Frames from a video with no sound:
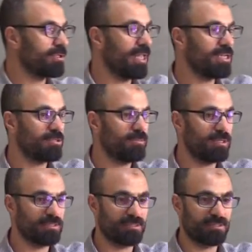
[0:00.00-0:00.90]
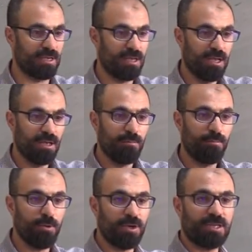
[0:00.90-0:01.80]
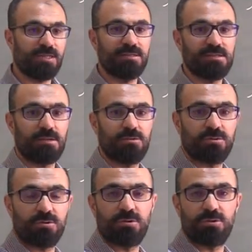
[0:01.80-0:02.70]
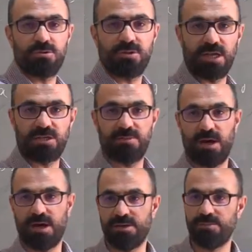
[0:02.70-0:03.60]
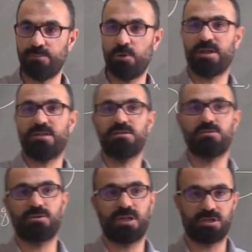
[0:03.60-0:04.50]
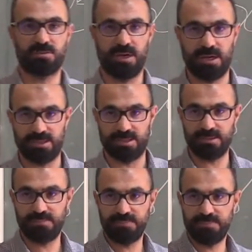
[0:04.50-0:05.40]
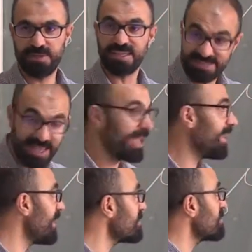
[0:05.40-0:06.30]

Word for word: değişimi nasılsa böyle gittiğinizde yük, yük, yük değişimi aynı böyle gittiğinizde yük değişimi aynı ise eğer